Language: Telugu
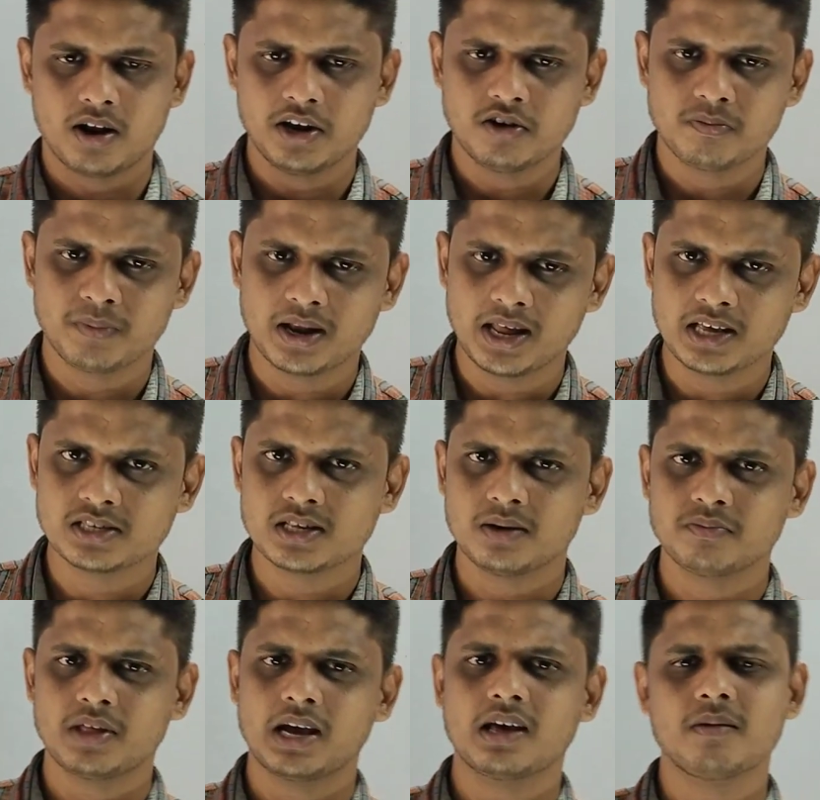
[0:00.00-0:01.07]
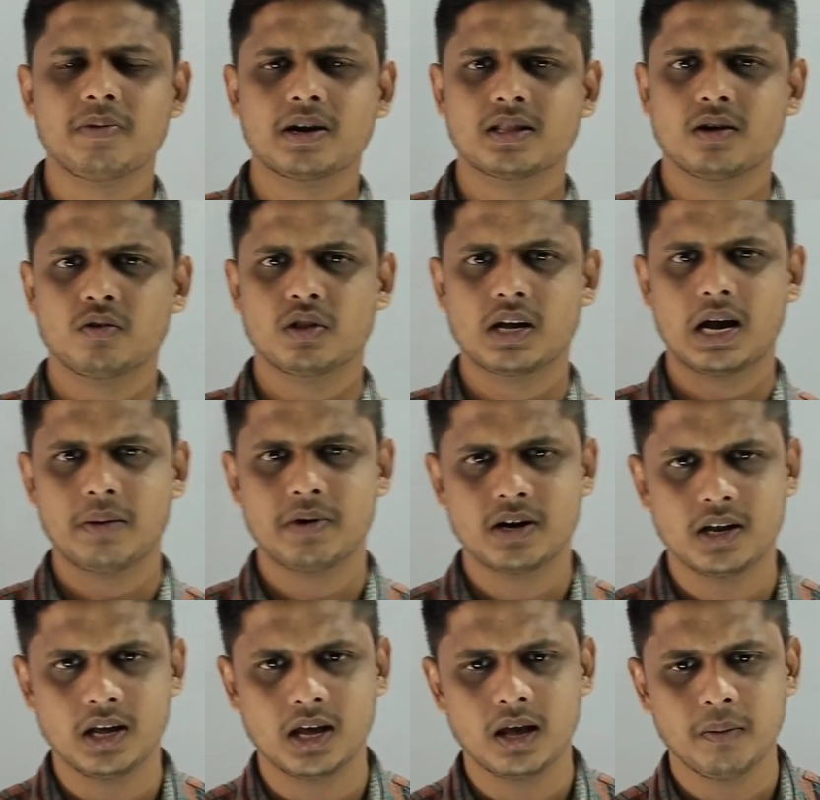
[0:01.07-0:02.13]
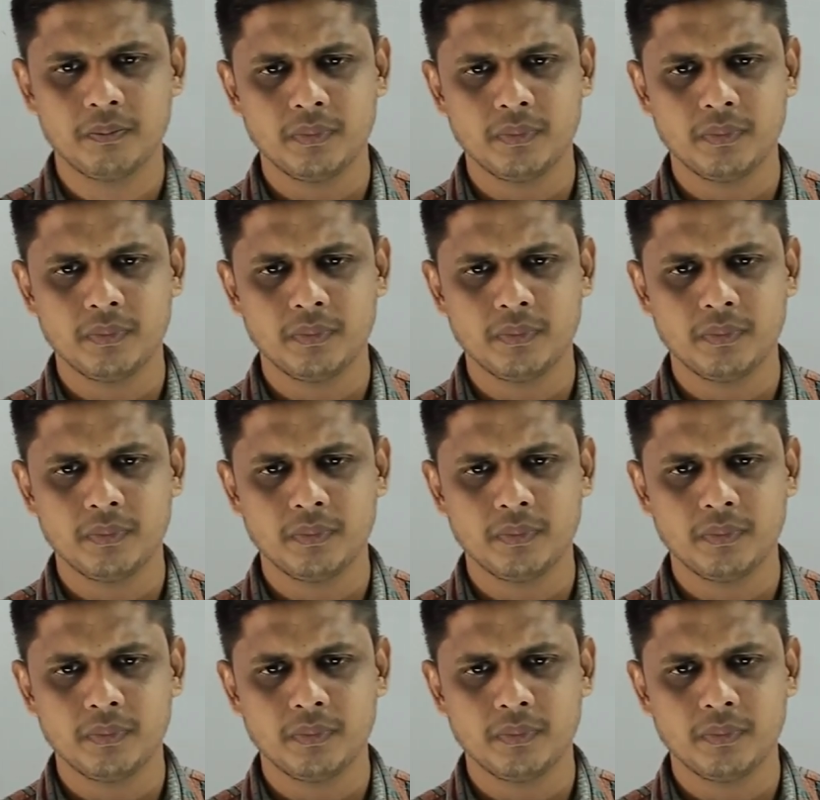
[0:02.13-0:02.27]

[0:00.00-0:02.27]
రైట్ మరి ఎగ్జామ్ దగ్గర పడతా ఉంది కాబట్టి